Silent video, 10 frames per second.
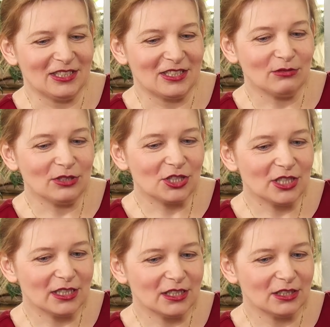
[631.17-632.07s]
Są też
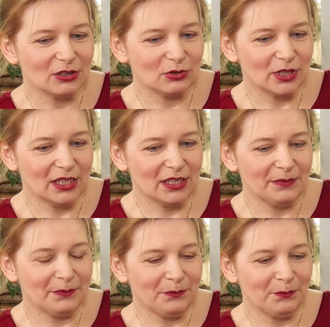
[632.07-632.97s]
leki, które
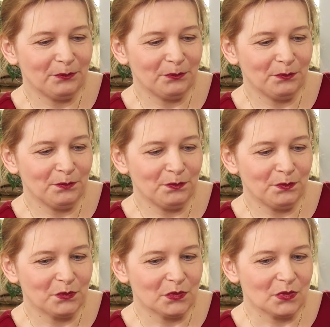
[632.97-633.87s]
mm,
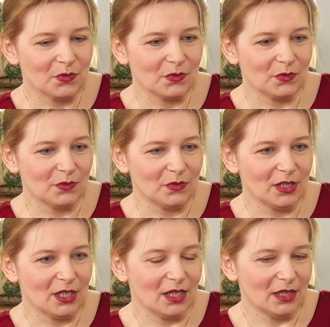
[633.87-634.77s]

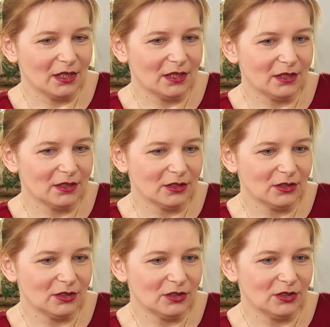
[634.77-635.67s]
nie
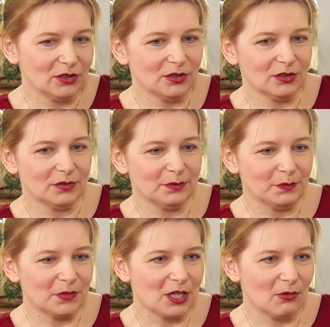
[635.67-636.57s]

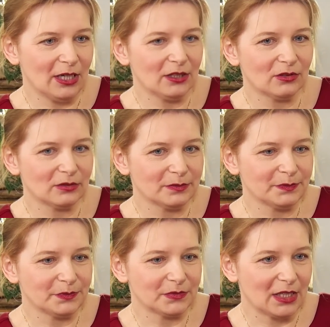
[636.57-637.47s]
działają
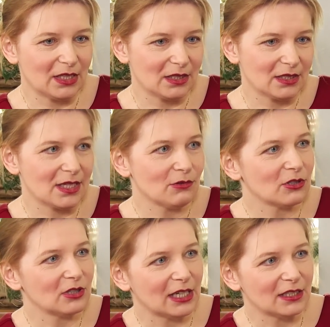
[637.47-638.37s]
na cały
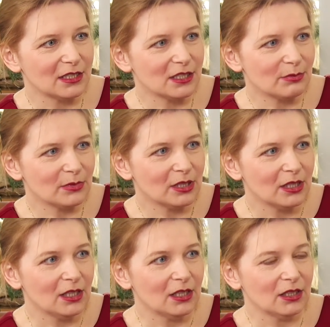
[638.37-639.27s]
organizm,
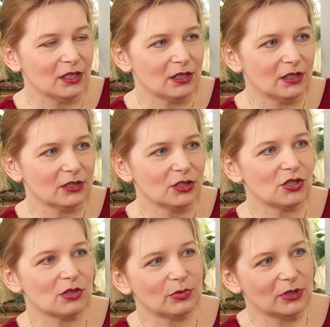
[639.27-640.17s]
gdyż
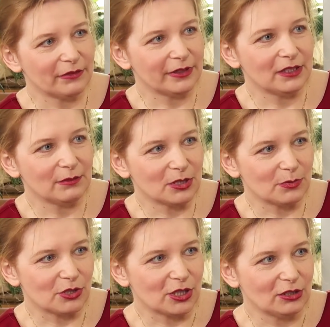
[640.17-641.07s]
są podawane
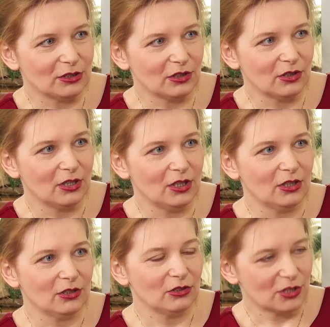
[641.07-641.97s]
bezpośrednio
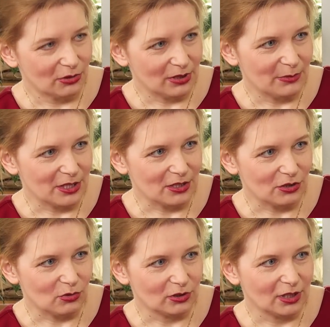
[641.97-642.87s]
do ciał
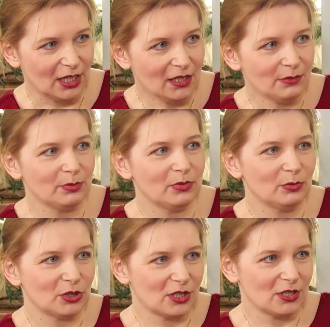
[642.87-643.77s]
jamistyk członka
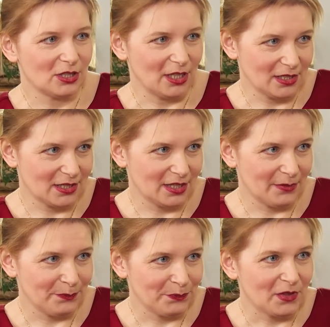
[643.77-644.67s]
poprzez iniekcję.